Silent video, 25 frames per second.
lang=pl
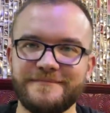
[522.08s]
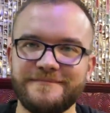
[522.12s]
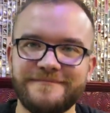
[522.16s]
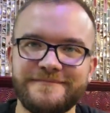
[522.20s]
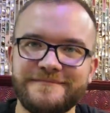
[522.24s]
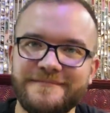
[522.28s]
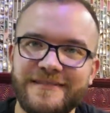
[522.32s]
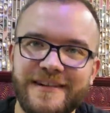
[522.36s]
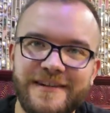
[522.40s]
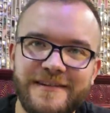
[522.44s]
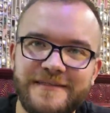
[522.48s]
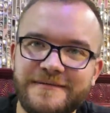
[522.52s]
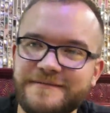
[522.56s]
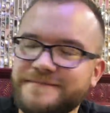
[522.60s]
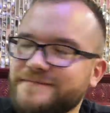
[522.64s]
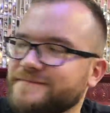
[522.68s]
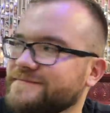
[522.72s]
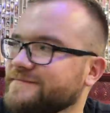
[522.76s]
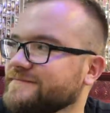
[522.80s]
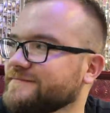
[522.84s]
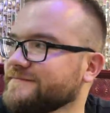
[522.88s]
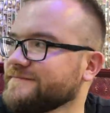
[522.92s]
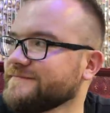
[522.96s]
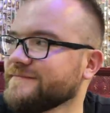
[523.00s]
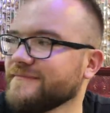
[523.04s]
Smakuje jak z
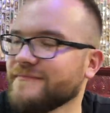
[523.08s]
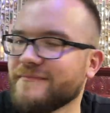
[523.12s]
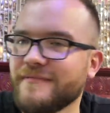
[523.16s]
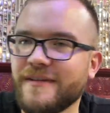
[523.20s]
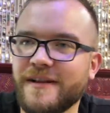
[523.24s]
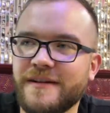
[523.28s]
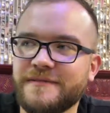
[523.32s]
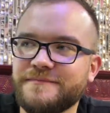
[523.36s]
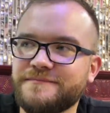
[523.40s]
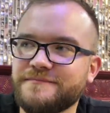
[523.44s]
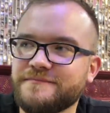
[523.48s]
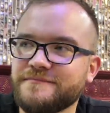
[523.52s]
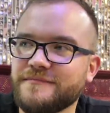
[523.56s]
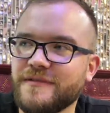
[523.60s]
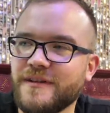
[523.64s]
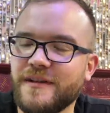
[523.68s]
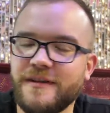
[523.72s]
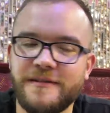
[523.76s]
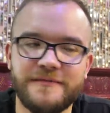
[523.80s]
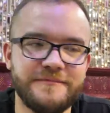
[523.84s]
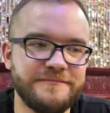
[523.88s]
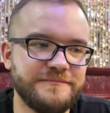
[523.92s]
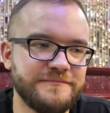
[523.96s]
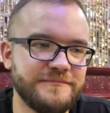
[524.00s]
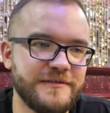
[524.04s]
kranu, czy nie?
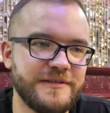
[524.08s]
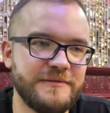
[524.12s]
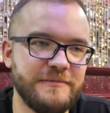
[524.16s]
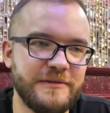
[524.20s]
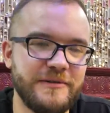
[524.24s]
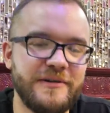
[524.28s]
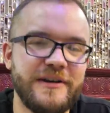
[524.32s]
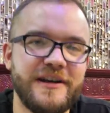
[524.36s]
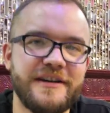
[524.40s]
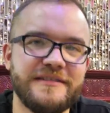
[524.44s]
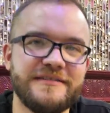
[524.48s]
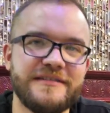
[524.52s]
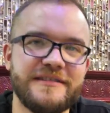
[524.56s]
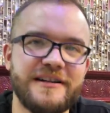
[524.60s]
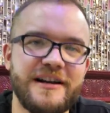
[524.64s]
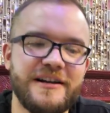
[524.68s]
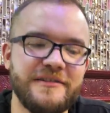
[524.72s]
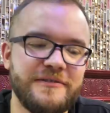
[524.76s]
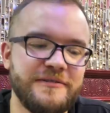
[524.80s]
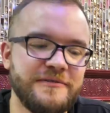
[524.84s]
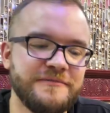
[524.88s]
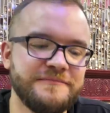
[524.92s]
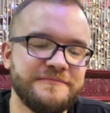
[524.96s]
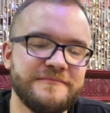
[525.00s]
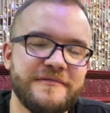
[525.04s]
Smakuje jak z
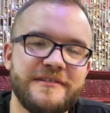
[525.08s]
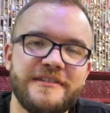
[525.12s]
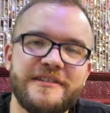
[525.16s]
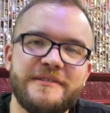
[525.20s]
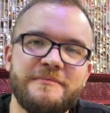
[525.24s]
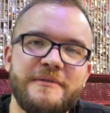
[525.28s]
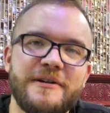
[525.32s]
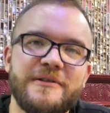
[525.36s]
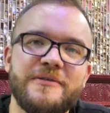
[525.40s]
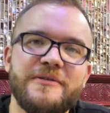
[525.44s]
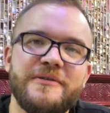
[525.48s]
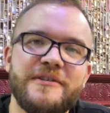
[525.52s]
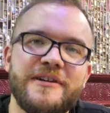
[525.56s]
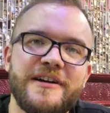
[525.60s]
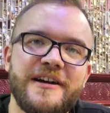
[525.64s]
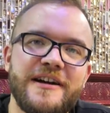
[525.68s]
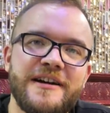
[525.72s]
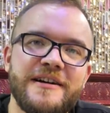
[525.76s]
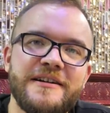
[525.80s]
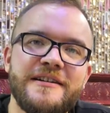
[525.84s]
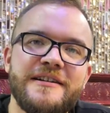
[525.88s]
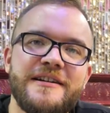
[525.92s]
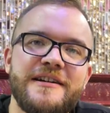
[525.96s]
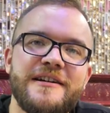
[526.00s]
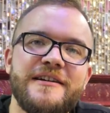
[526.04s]
kranu i
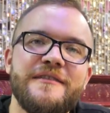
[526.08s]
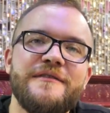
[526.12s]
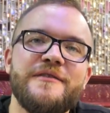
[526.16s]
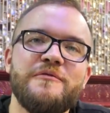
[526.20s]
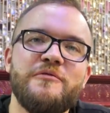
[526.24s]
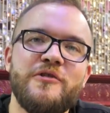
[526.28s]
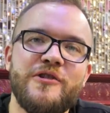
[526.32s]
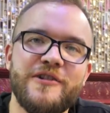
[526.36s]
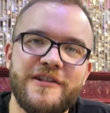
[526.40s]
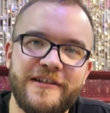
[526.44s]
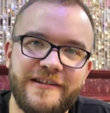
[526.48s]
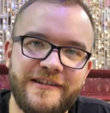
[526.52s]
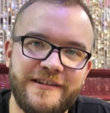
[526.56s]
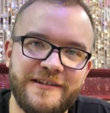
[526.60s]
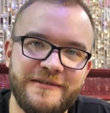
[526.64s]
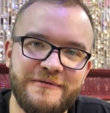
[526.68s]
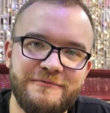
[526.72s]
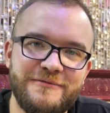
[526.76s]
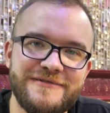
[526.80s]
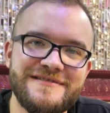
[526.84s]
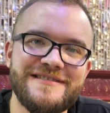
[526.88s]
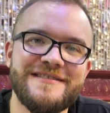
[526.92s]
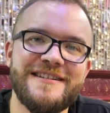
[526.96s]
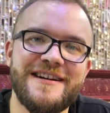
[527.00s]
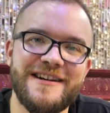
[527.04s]
smakuje wybornie,
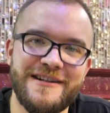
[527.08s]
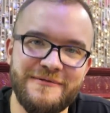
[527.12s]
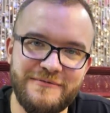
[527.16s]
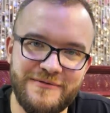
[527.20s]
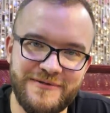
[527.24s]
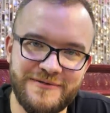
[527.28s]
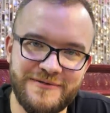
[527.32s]
bo za darmo.